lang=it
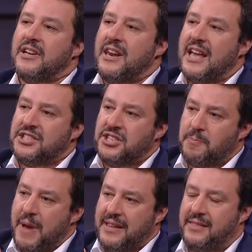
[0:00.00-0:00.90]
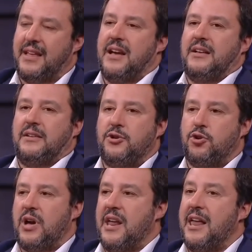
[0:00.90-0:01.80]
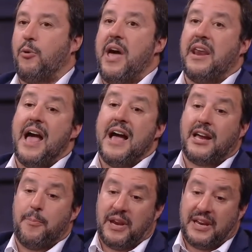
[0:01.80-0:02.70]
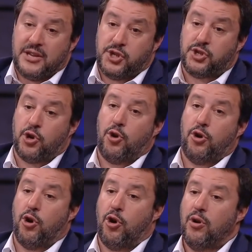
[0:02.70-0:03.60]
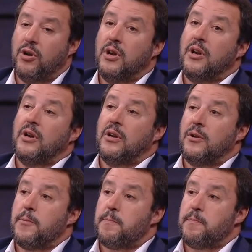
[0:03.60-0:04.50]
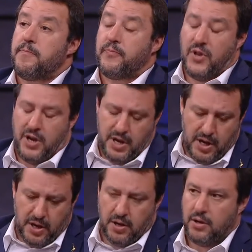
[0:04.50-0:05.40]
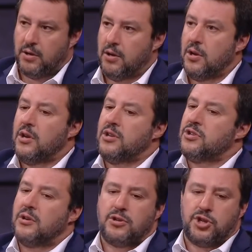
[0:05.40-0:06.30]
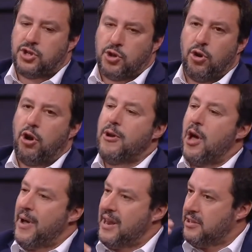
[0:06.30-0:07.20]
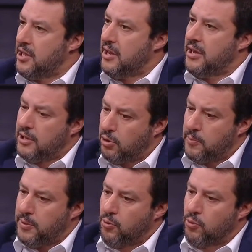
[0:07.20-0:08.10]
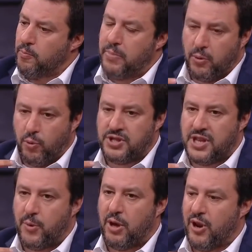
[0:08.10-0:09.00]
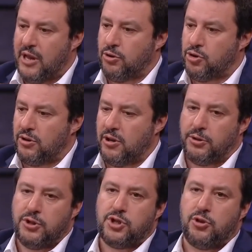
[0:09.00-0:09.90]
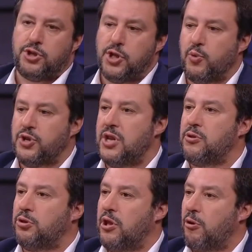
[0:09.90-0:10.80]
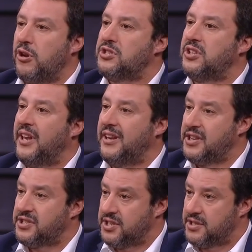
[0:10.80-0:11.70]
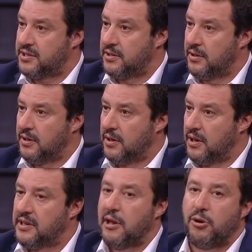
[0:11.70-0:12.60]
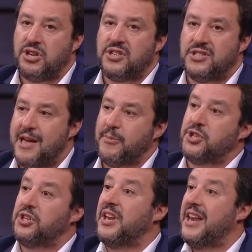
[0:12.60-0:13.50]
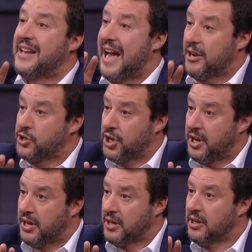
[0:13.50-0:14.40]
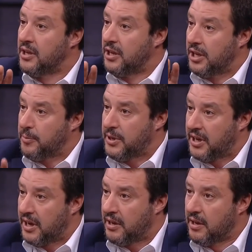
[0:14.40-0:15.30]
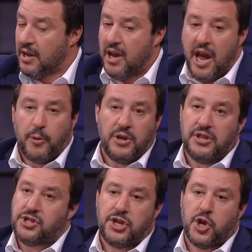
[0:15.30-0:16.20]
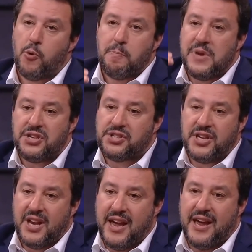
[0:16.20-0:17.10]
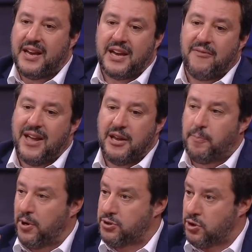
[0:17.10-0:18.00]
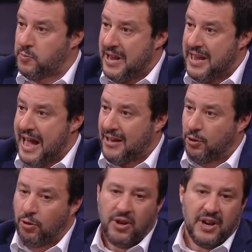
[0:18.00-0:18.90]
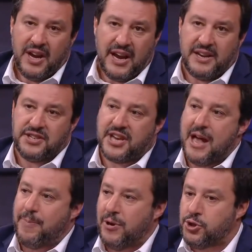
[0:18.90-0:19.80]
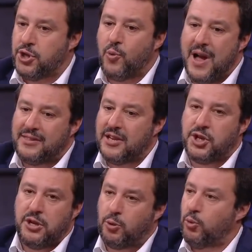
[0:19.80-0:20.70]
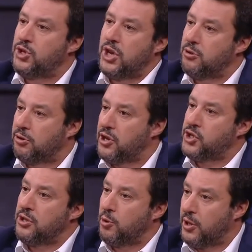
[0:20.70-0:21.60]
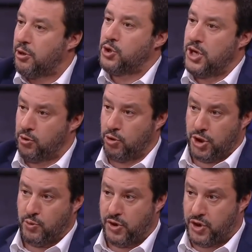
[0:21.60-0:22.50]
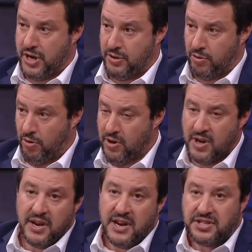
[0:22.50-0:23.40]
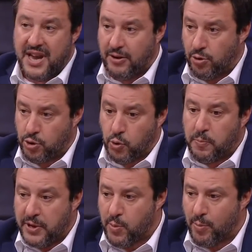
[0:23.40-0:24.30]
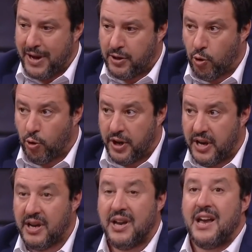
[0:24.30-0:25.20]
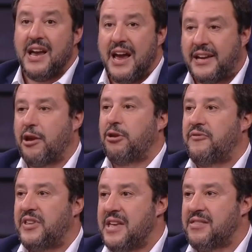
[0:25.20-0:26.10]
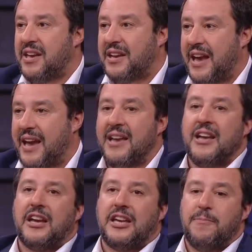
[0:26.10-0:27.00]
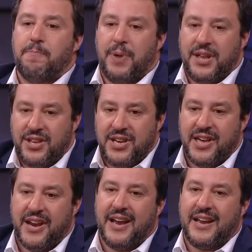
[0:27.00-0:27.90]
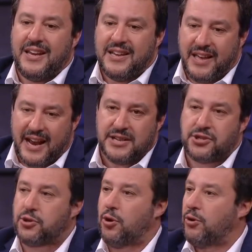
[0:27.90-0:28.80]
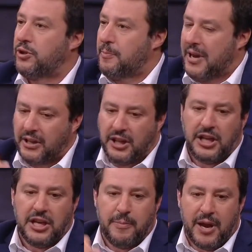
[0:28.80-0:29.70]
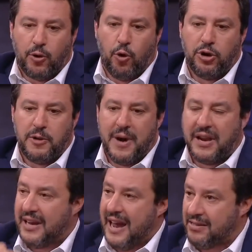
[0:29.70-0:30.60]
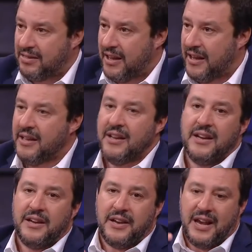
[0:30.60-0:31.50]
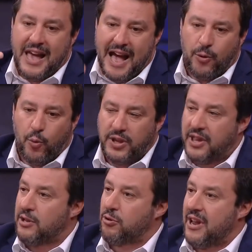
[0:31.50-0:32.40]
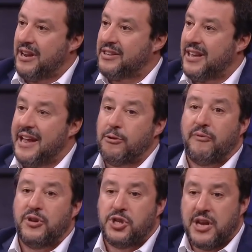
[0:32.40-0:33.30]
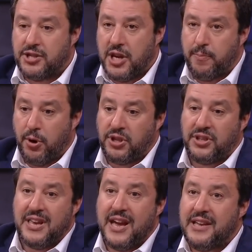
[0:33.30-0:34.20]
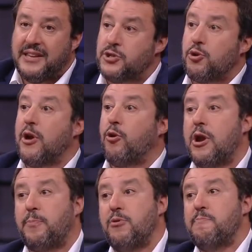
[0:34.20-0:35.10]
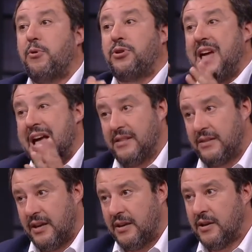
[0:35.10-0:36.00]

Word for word: la si smetta di giocare Beh, alla guerra anche perché servizi, eh, ci sono no, che dicono 6.000 eh, partono ci sono, no, ma le, le, dico di più per cui stiamo lavorando giorno e notte ci sono 500 terroristi dell'ISIS terroristi islamici nelle carceri libiche potrebbero... e quindi se c'è un missile che va nel posto sbagliato e ne scappano 50, 100, 200, 300, 400 o 500 e salgono sul primo barcone è chiaro ed evidente che impedire l'ingresso di barchini, barconi, barchette nelle acque territoriali italiane o avvicinarsi ai porti italiani adesso è ancora più importante.